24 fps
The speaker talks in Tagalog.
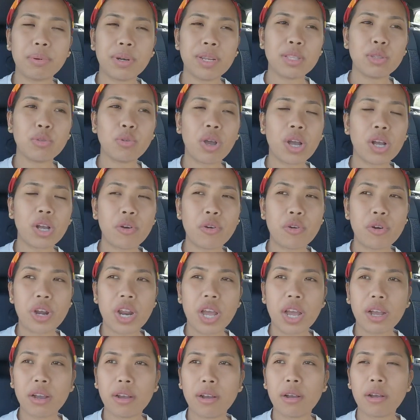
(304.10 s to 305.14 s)
prito ako
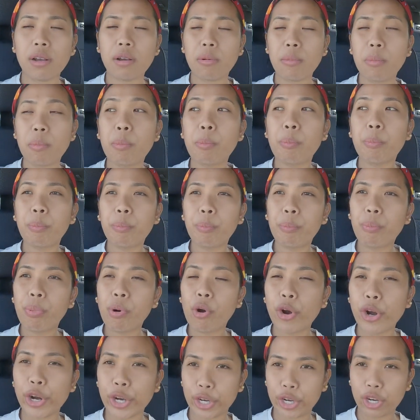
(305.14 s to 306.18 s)
ng
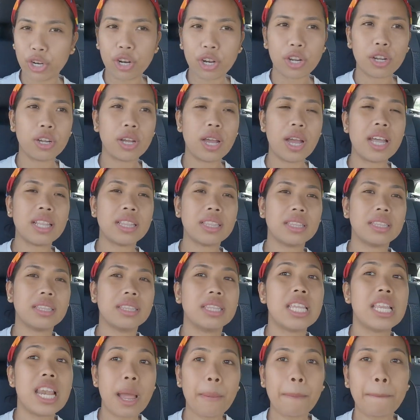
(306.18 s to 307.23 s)
pork at
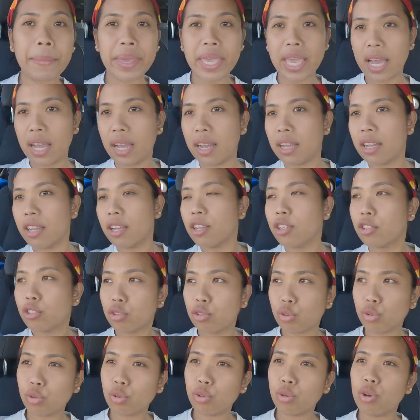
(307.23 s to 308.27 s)
tilapia.
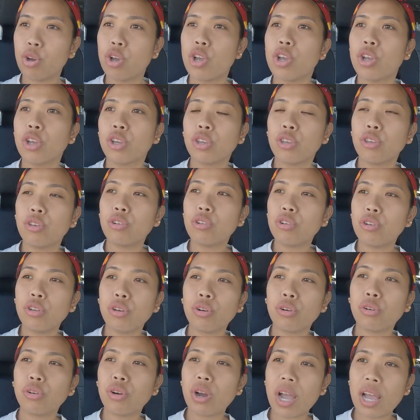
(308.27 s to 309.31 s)
So yun
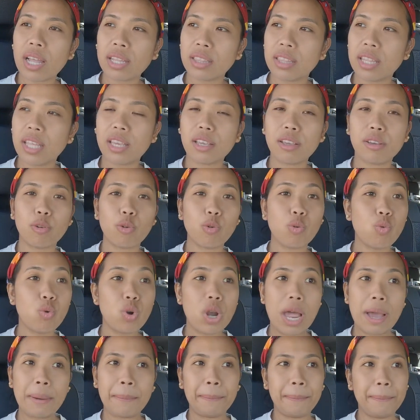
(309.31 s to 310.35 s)
yung ating
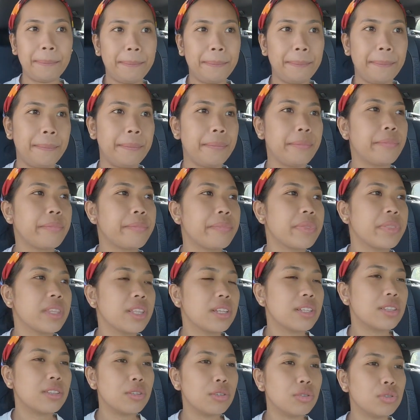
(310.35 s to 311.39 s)
ulam
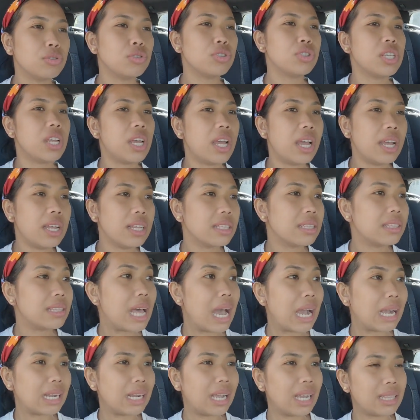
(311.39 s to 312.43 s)
doon sa
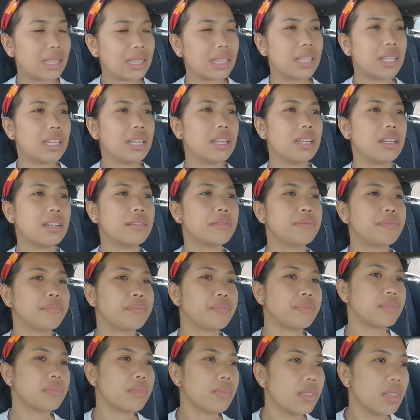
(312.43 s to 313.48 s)
dagat.
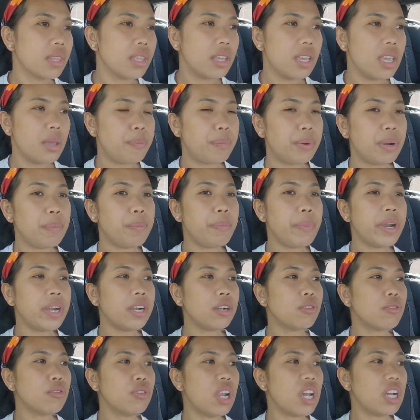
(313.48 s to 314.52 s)

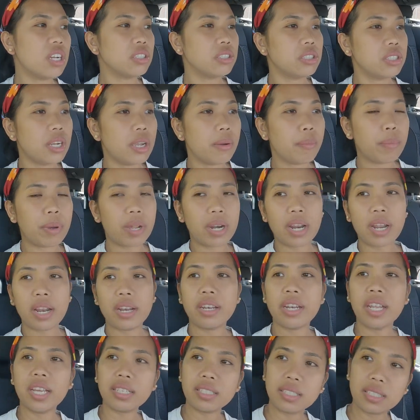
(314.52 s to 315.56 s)
I-prepare ko lang siya
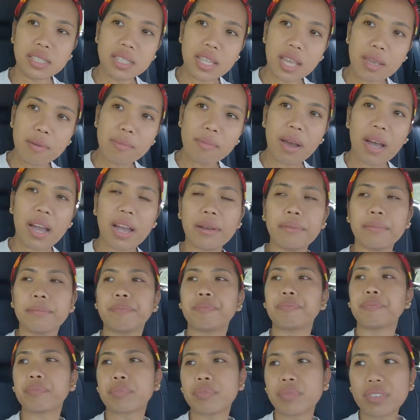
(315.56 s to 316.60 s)
para next day ba
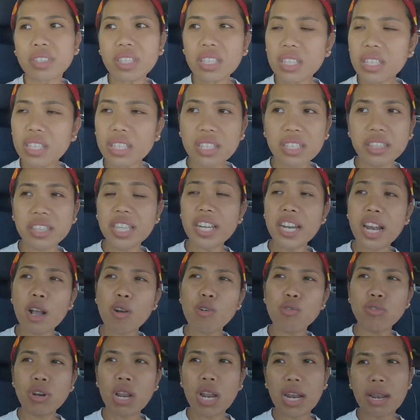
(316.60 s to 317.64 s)
hindi
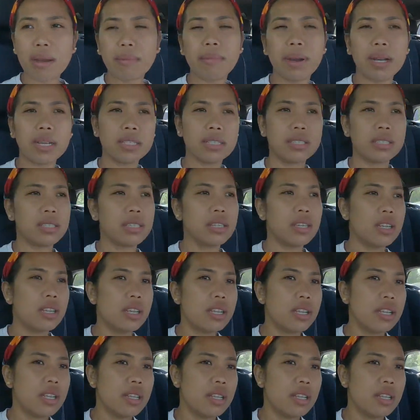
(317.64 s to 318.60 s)
na ako lalabas